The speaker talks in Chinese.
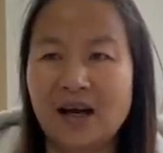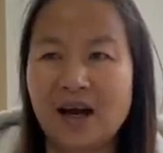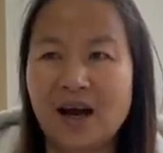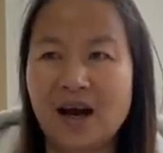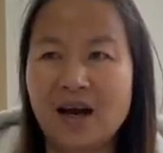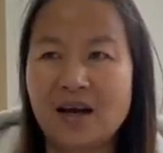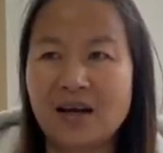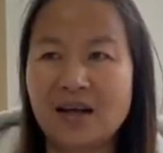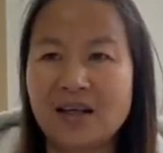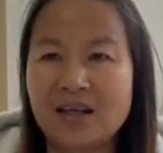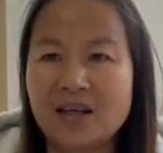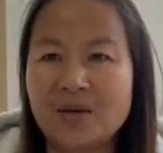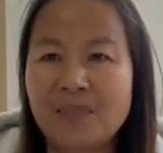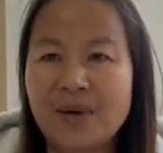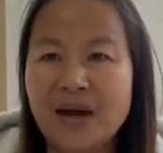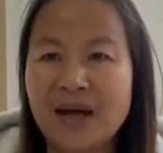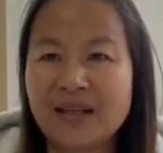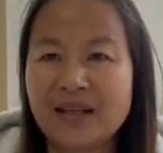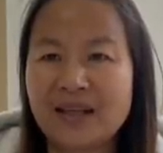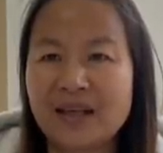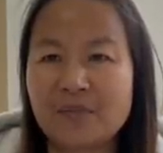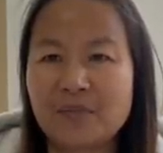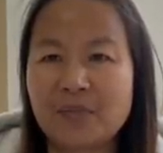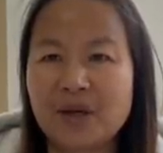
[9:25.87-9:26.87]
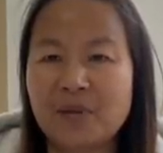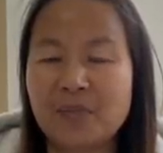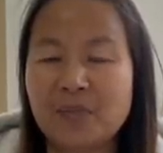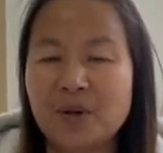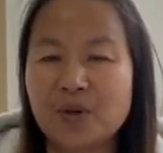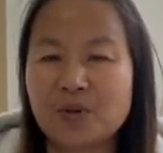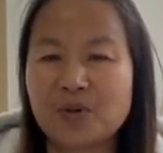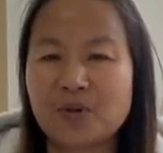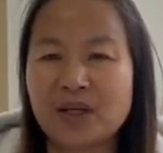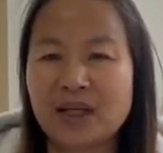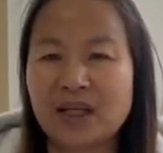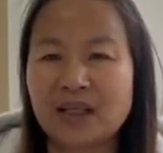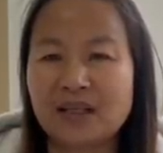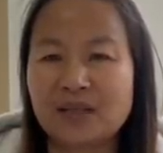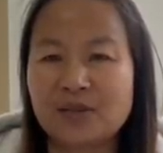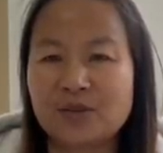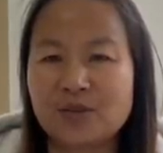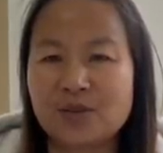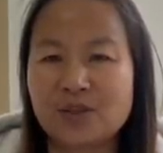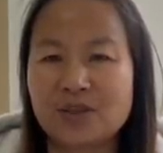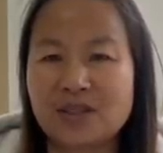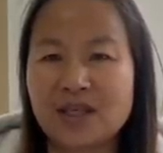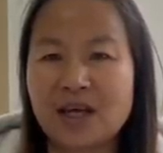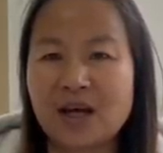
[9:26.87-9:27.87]
二零一八年吧，爆出来的就
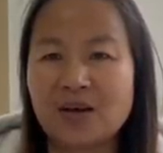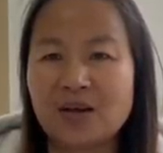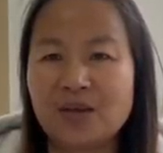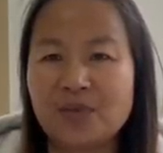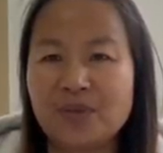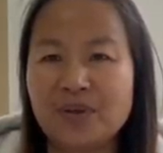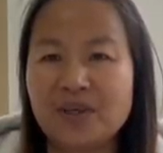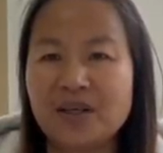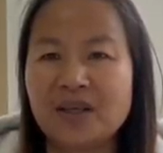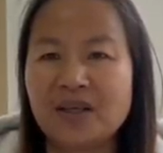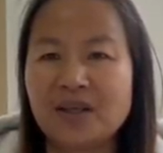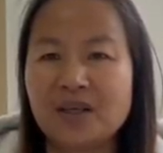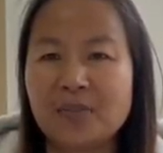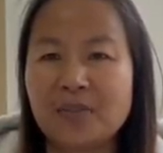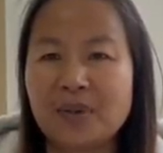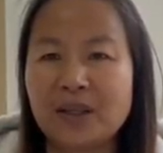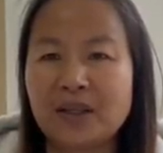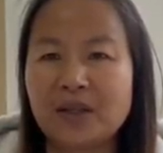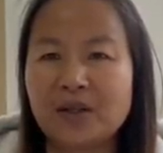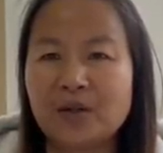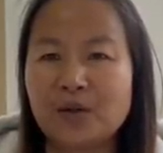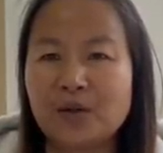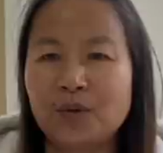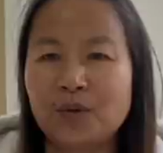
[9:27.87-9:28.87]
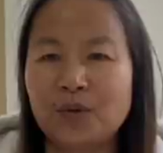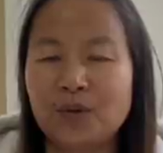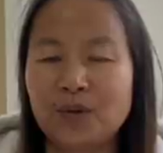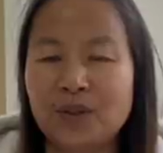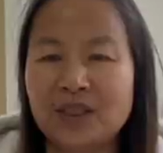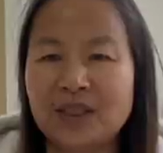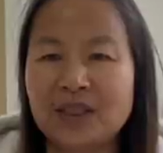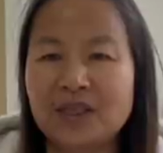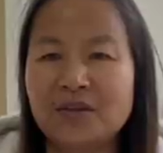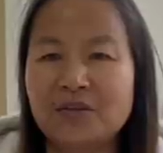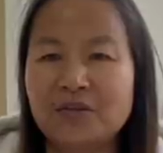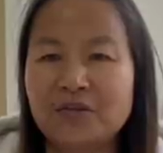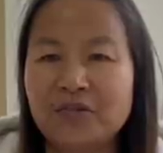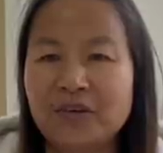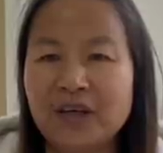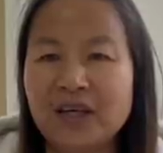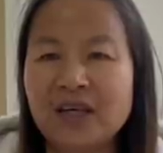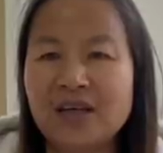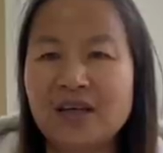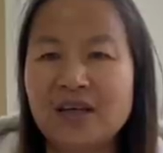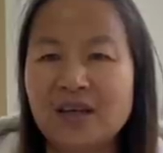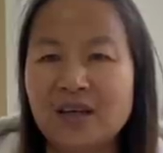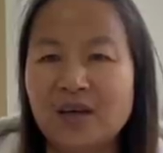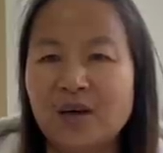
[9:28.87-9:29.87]
是在奥林匹克那边呢，有一个
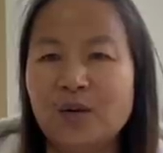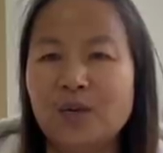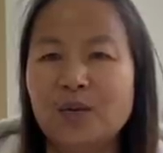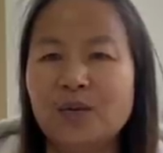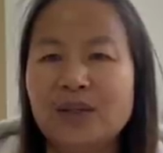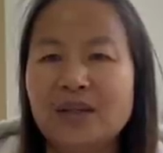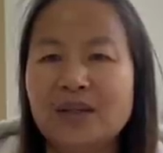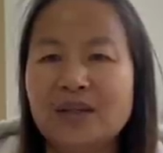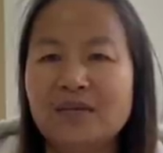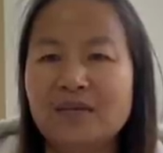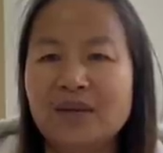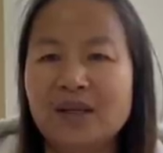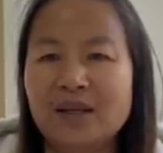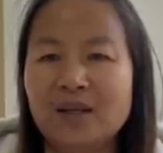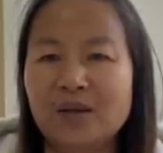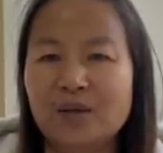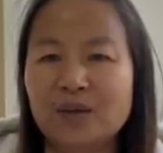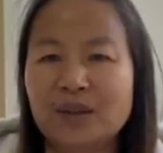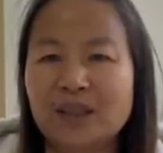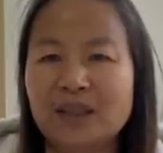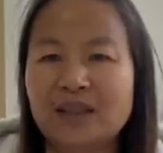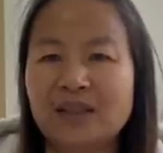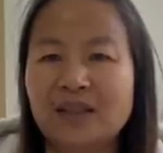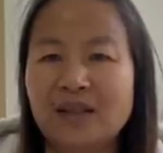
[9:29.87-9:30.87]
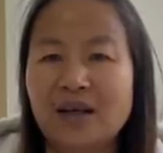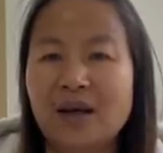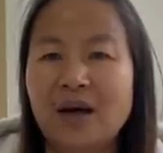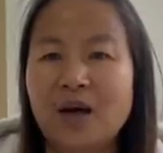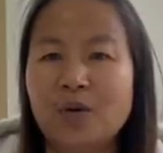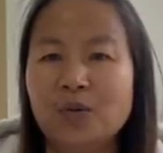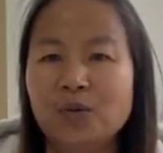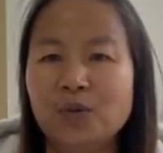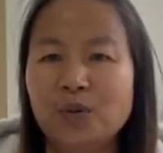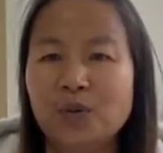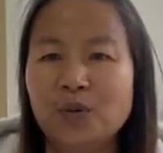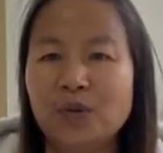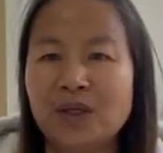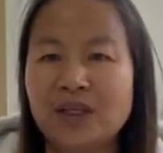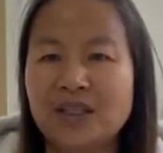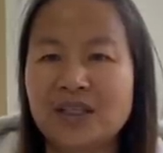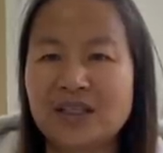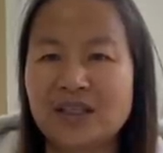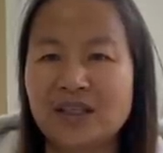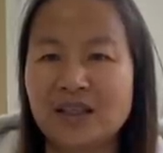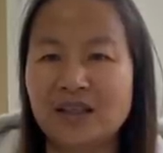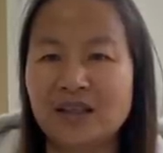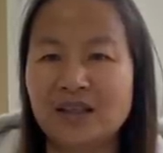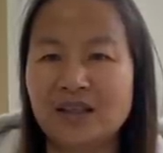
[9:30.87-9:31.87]
危楼，那个危楼呢，轰动了
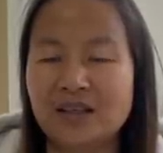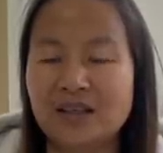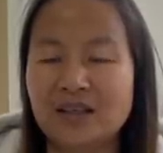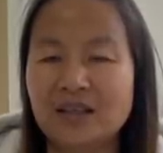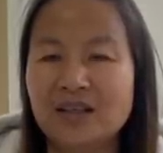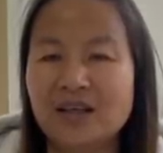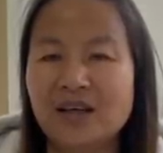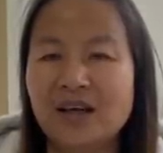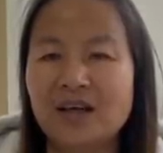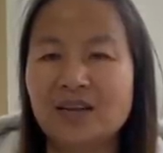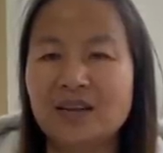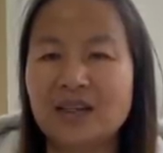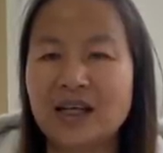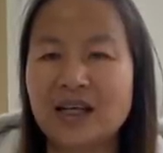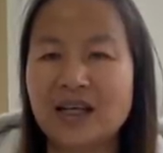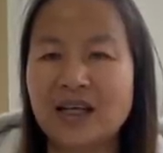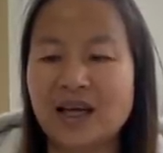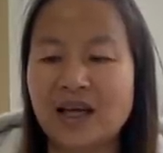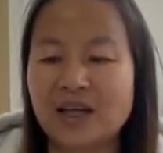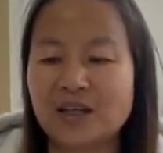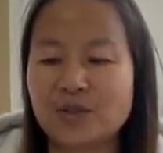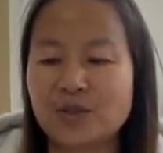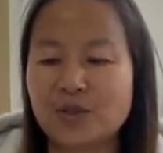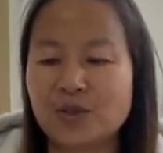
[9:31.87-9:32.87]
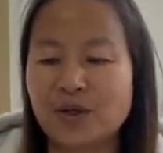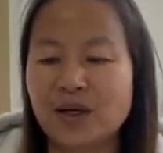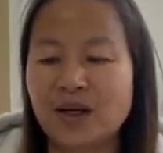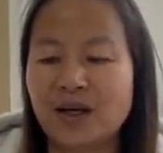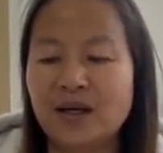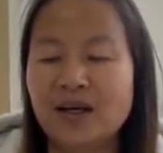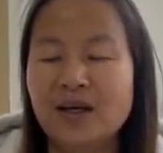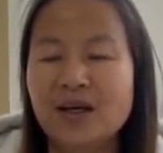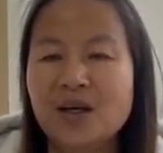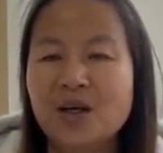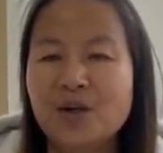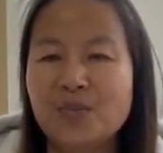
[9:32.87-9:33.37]
整个澳大利亚圈儿。